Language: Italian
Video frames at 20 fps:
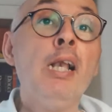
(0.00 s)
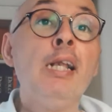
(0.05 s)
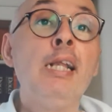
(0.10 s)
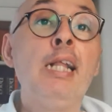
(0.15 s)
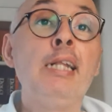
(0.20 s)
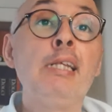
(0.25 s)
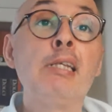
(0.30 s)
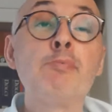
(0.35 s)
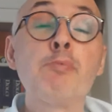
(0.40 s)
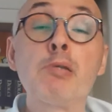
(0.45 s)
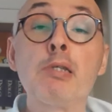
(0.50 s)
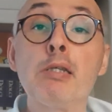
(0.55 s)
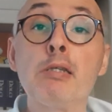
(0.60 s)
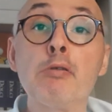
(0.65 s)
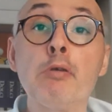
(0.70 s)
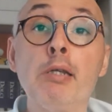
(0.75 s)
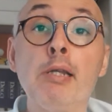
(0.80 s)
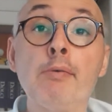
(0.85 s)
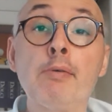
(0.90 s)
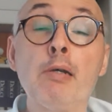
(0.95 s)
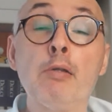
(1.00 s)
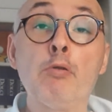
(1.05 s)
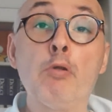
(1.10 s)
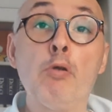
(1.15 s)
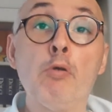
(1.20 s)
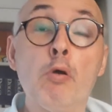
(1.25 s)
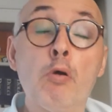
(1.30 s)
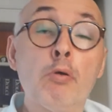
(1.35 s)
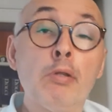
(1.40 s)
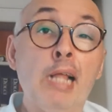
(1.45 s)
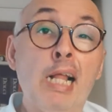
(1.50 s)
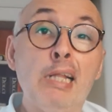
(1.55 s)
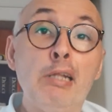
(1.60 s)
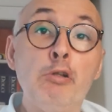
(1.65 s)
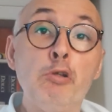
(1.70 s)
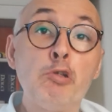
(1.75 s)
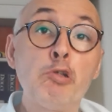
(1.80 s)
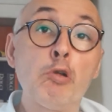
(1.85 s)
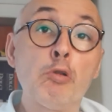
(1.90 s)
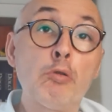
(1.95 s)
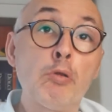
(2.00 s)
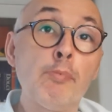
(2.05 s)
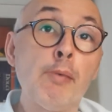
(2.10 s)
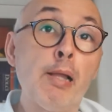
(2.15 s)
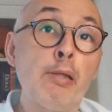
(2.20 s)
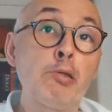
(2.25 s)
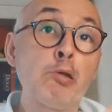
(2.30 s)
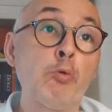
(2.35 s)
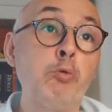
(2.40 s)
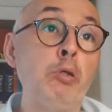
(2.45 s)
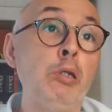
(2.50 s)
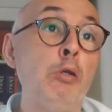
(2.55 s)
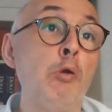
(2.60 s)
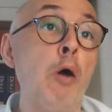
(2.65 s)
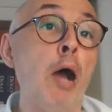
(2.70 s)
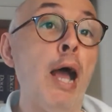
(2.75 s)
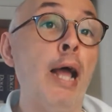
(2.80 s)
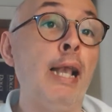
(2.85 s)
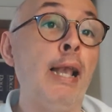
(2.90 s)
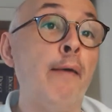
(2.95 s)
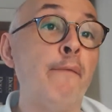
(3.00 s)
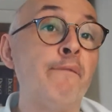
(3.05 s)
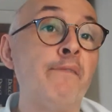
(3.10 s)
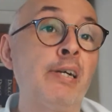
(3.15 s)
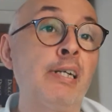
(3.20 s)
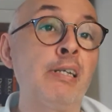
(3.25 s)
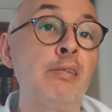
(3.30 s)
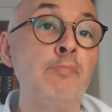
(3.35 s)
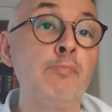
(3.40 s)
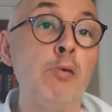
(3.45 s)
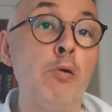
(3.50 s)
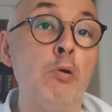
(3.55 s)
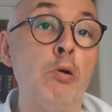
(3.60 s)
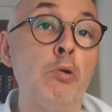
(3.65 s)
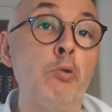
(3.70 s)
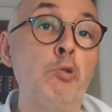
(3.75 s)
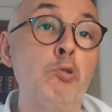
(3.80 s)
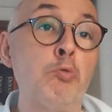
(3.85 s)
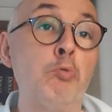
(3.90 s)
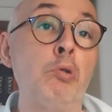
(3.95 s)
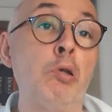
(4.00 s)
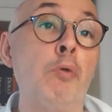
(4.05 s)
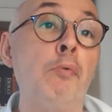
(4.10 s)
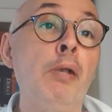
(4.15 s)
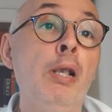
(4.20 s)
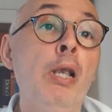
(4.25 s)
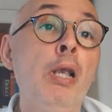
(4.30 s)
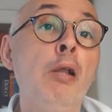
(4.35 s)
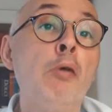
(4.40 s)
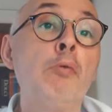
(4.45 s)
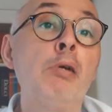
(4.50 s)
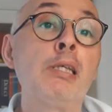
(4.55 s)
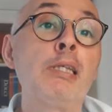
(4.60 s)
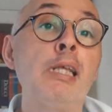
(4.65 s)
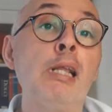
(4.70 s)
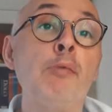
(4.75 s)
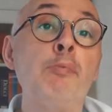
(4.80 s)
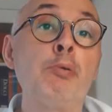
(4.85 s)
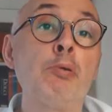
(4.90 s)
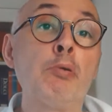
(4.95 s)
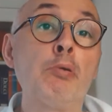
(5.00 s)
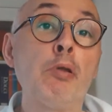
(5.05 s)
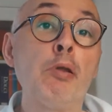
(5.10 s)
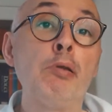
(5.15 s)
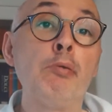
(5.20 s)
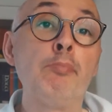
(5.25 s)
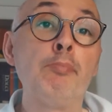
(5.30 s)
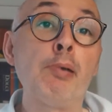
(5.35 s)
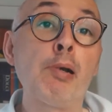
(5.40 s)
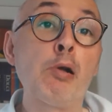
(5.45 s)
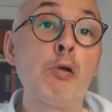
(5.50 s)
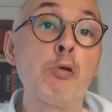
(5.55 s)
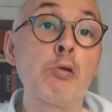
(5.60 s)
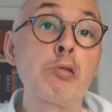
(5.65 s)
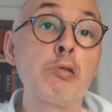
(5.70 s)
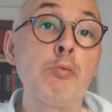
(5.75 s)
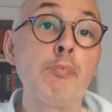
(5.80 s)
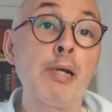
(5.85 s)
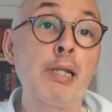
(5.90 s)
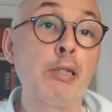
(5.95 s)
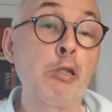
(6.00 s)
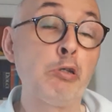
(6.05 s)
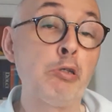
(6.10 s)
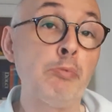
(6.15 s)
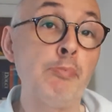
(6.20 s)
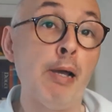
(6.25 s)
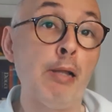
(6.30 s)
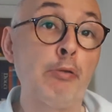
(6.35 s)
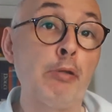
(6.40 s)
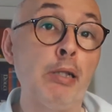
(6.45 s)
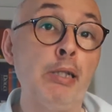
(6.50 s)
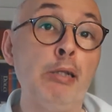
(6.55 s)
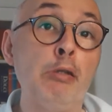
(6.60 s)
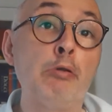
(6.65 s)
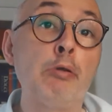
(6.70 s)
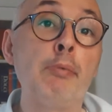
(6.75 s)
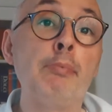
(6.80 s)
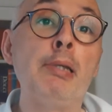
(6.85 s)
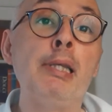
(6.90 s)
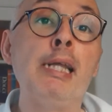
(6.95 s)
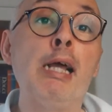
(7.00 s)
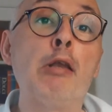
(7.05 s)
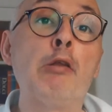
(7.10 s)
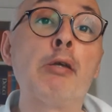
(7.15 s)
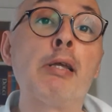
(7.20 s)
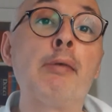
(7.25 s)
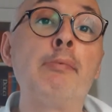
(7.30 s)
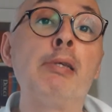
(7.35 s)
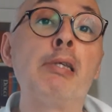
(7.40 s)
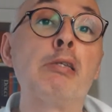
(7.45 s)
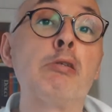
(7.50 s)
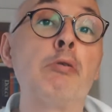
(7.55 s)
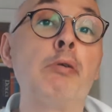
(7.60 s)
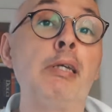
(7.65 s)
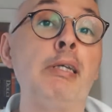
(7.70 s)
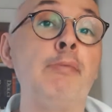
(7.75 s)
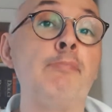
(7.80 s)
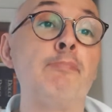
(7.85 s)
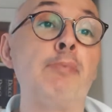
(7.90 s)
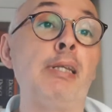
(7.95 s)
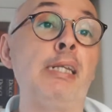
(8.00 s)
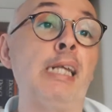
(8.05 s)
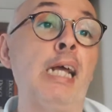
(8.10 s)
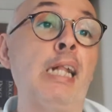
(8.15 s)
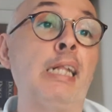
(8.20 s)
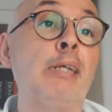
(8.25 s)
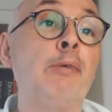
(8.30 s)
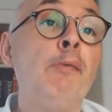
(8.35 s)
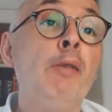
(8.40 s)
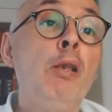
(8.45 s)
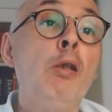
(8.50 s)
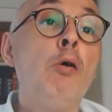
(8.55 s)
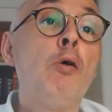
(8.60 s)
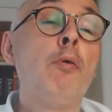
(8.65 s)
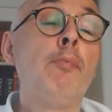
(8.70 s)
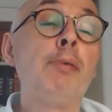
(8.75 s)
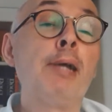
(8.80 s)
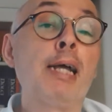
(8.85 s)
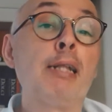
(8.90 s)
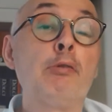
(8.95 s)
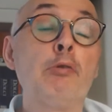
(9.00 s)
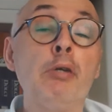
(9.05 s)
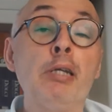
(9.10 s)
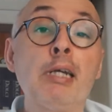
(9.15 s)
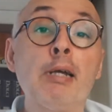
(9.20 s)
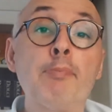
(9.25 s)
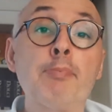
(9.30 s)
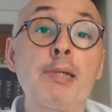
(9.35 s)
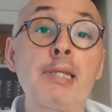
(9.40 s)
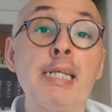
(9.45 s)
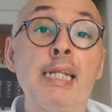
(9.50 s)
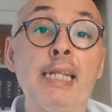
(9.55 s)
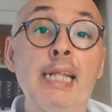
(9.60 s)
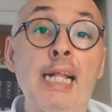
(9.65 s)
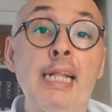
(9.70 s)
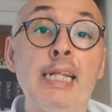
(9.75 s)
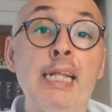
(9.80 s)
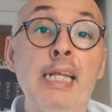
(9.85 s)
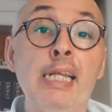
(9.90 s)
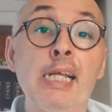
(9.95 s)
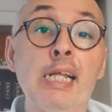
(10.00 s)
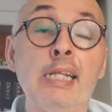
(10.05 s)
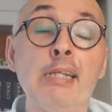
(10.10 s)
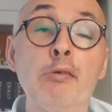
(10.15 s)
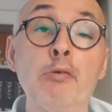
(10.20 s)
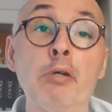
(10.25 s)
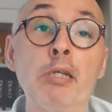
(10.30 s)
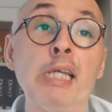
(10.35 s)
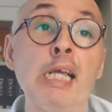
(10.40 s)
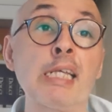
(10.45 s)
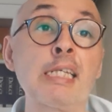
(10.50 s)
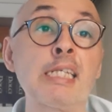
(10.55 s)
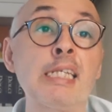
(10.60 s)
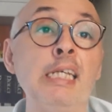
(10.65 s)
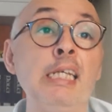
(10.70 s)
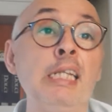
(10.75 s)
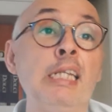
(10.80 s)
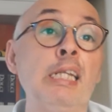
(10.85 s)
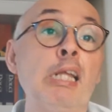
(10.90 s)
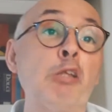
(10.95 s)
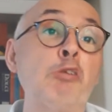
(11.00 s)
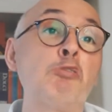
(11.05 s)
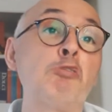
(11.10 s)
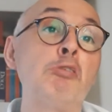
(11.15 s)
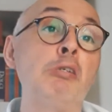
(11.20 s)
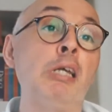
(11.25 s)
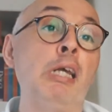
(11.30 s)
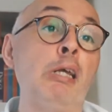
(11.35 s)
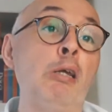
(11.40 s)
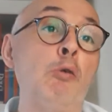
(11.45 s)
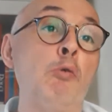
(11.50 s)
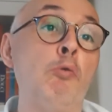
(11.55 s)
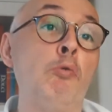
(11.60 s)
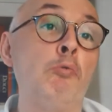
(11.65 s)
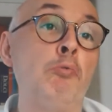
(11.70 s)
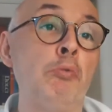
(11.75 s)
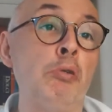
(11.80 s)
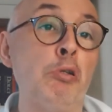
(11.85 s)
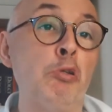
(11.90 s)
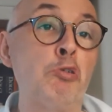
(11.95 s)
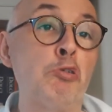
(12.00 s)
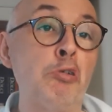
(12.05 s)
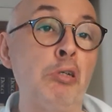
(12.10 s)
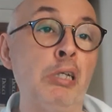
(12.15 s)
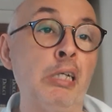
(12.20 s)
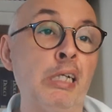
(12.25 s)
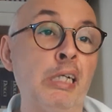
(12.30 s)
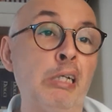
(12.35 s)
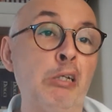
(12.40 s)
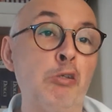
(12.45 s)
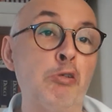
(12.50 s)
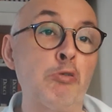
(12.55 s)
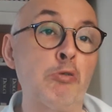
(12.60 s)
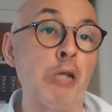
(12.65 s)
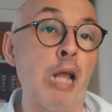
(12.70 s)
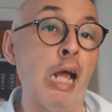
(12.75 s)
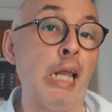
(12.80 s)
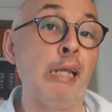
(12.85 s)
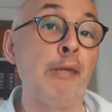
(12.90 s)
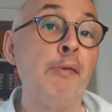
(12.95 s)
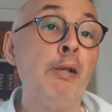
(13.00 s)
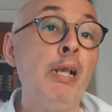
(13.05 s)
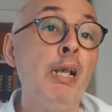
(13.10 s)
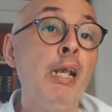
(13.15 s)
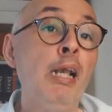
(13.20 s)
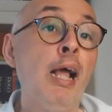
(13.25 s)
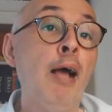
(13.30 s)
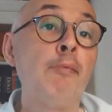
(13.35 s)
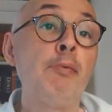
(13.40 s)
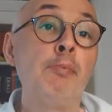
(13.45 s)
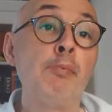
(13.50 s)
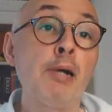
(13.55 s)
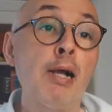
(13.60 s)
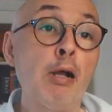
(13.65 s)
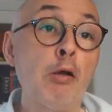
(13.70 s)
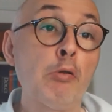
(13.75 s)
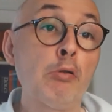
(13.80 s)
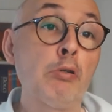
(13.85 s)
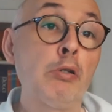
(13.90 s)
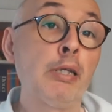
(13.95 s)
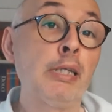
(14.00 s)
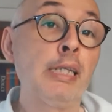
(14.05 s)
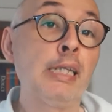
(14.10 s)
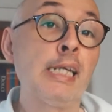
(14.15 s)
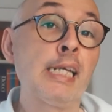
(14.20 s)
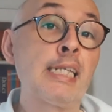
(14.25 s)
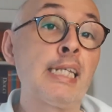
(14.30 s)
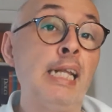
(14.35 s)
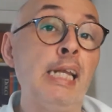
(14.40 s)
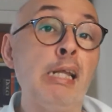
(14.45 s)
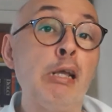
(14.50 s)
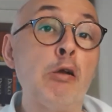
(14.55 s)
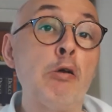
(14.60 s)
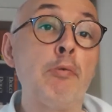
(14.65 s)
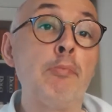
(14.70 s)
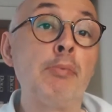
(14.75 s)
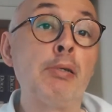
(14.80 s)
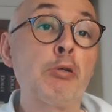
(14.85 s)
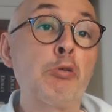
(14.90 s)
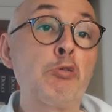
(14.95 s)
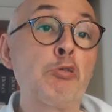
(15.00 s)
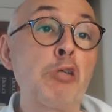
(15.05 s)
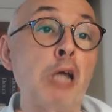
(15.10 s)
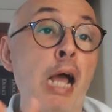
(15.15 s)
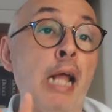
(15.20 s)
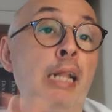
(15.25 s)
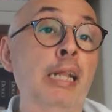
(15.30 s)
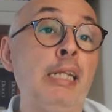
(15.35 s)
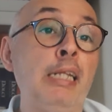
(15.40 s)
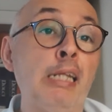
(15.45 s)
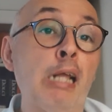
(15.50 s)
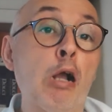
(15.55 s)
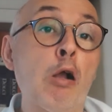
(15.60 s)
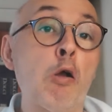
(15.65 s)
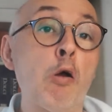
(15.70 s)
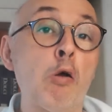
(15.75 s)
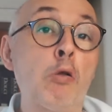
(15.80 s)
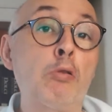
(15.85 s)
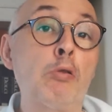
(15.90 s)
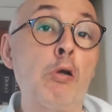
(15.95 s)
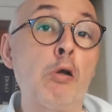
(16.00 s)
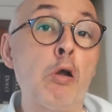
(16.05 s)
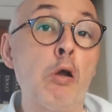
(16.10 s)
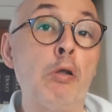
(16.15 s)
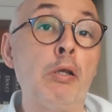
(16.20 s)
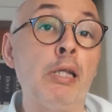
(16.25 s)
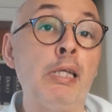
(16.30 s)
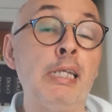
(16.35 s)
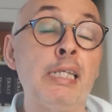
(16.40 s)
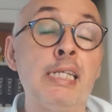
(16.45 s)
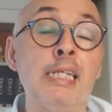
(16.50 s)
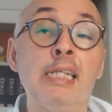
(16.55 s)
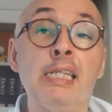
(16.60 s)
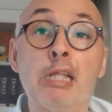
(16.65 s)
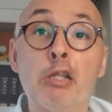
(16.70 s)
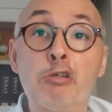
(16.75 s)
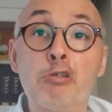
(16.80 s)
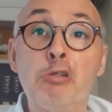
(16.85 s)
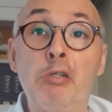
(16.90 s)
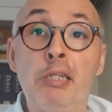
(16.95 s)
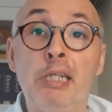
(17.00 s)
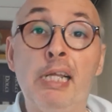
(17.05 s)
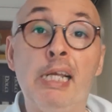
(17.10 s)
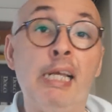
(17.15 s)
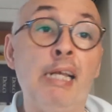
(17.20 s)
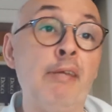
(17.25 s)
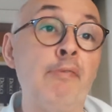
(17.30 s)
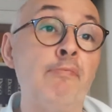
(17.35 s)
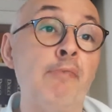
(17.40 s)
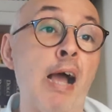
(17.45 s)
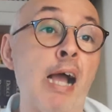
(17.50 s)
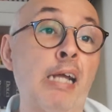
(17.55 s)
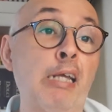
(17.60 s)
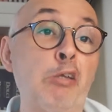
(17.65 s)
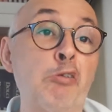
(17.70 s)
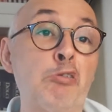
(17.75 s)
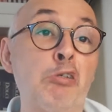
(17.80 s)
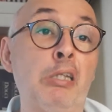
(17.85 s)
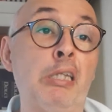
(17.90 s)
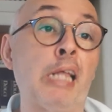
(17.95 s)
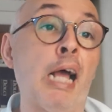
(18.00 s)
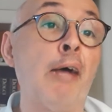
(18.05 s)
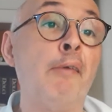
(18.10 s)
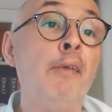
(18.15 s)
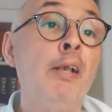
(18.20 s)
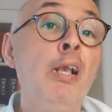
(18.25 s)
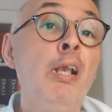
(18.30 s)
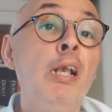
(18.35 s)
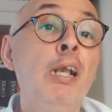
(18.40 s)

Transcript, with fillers: Le disposizioni avranno luogo dal 18 maggio fino al 1 giugno. Questo è il frutto di un percorso partecipato, ha detto Emiliano, che ha visto impegnati operatori, rappresentanti di categoria, sindaci e UIC regionali. Abbiamo raccolto le richieste dei commercianti in accordo con i sindaci delle varie città.